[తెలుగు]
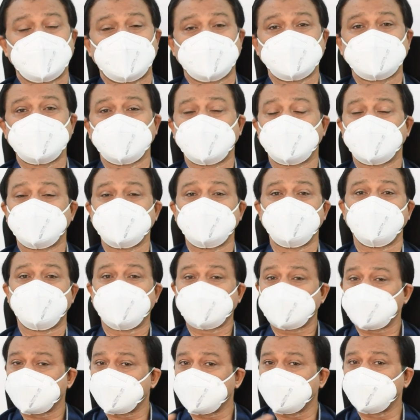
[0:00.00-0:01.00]
అంతేగాని
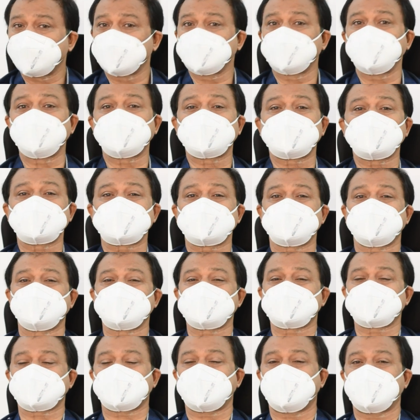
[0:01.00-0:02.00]
మత్తు మందులతో
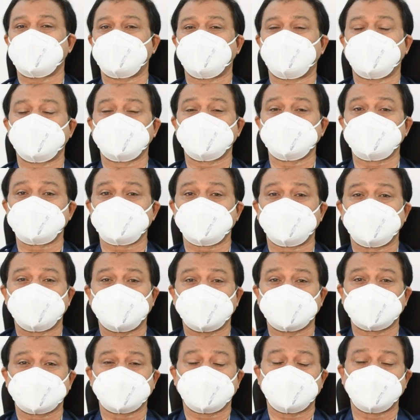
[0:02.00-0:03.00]
సంవత్సరాల పాటు
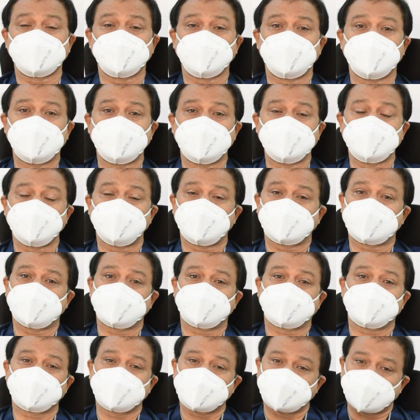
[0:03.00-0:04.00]
జోకొడతారు అనేది ఒక
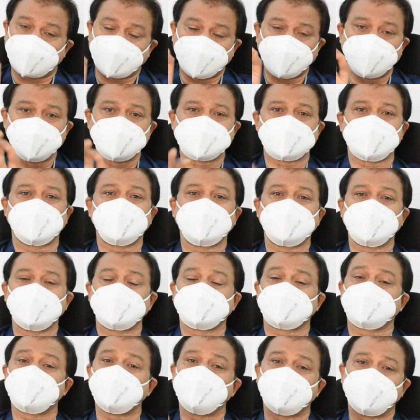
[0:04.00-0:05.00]
తప్పుడు
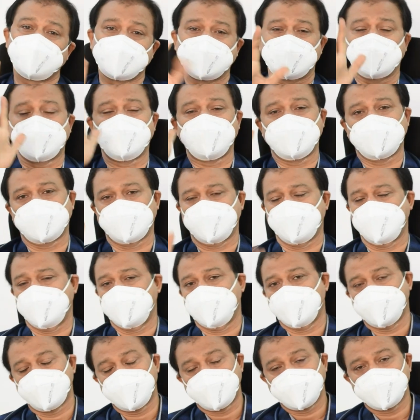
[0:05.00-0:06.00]
సంకేతం మూఢనమ్మకమే
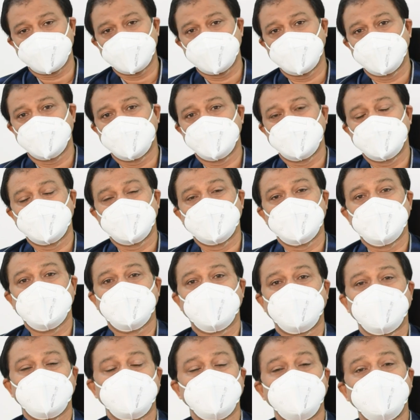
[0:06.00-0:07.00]

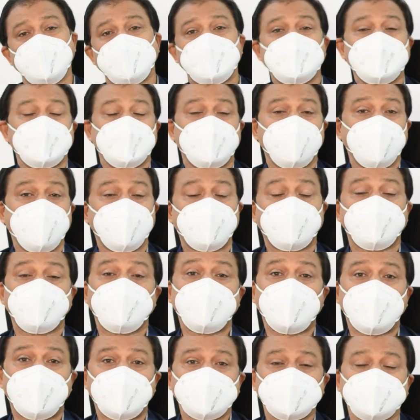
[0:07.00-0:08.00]
మరి
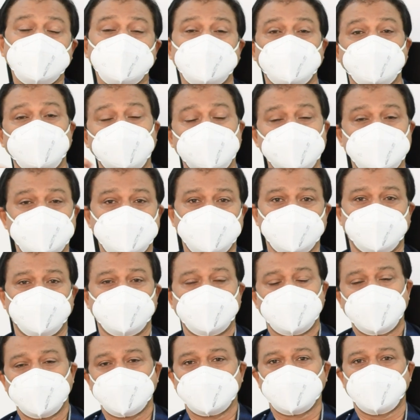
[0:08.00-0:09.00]
హిప్నాటిక్ వైద్యం
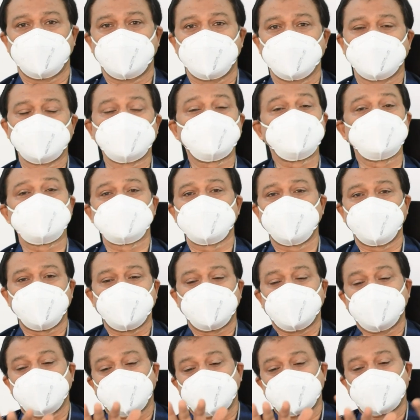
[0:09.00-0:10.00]
అంటే వాళ్ళని
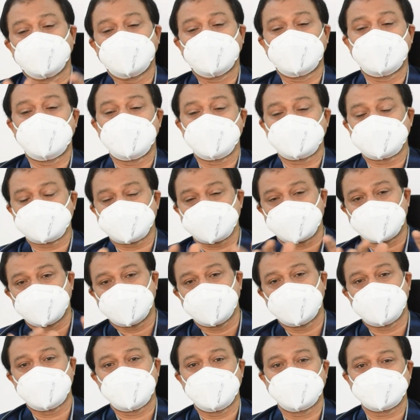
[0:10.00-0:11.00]
కూర్చోబెట్టి రిలాక్స్
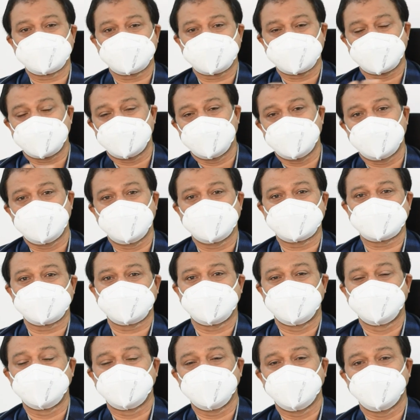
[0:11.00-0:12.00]
రిలాక్స్ రిలాక్స్
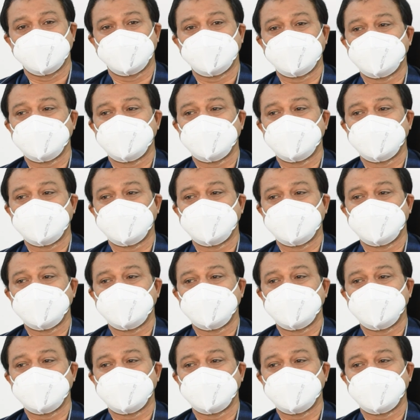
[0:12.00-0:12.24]
అంటే